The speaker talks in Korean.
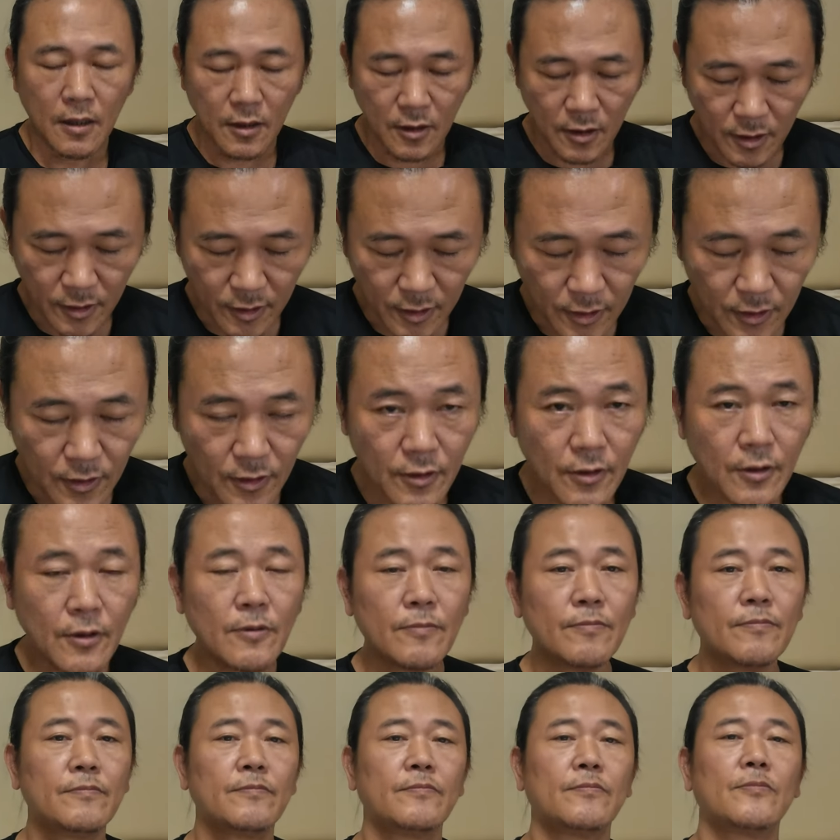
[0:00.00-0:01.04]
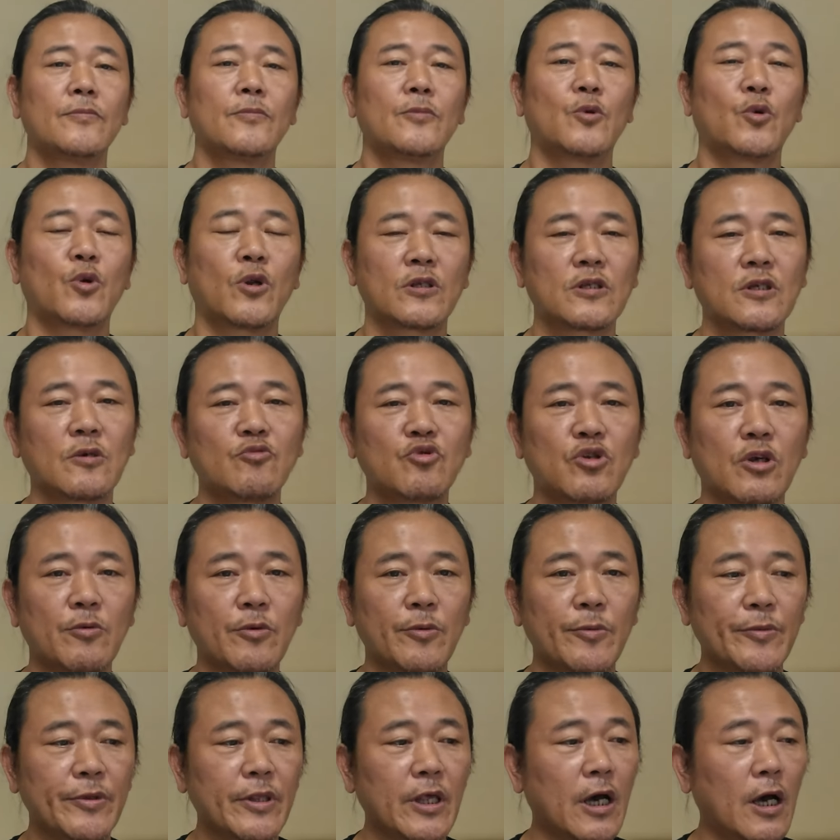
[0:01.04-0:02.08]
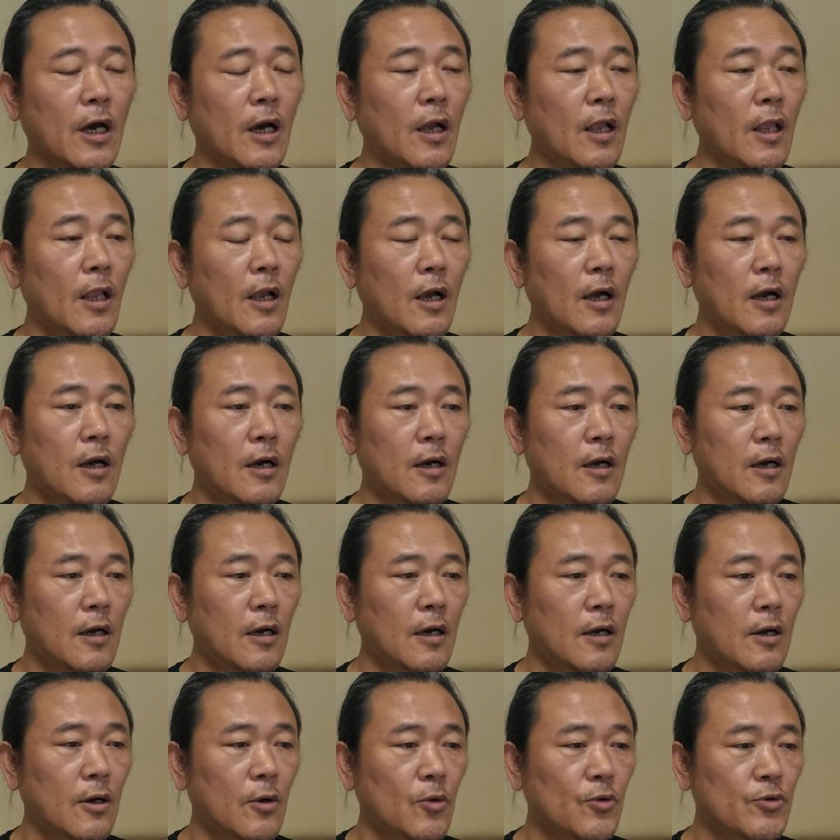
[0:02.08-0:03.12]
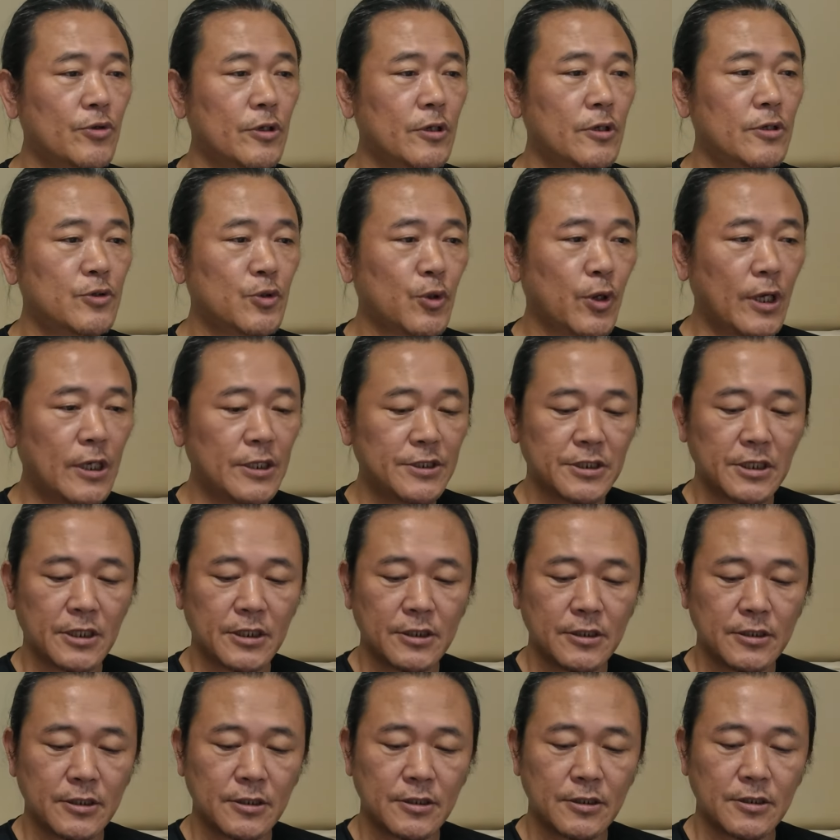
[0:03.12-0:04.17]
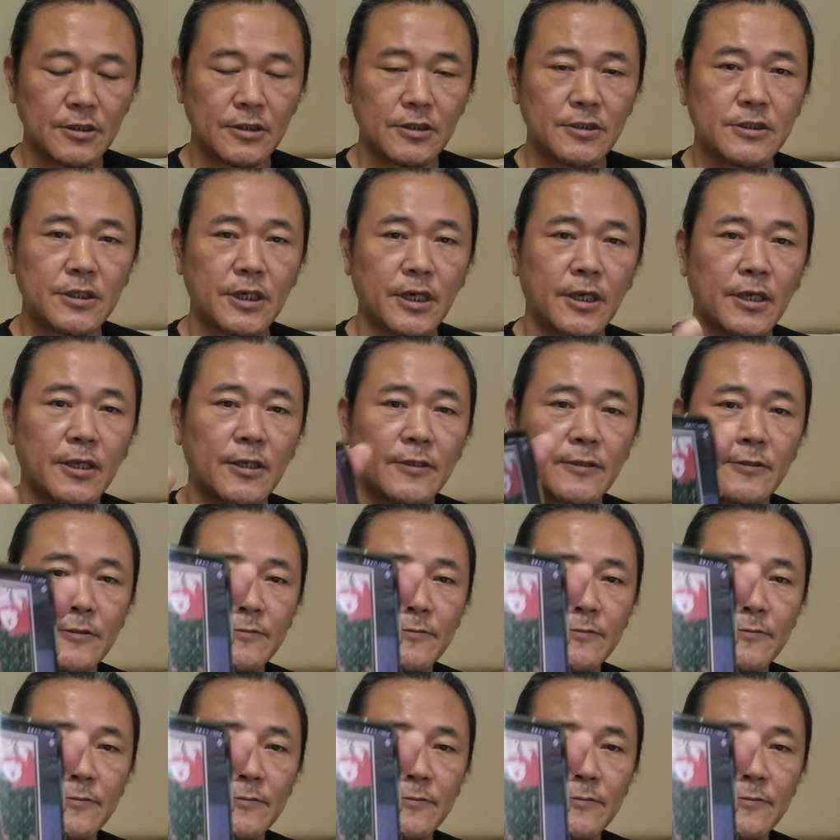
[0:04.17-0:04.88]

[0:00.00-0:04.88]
안녕하세요. 노랑겸섬입니다. 아, 오늘 소개할 책은 이 책.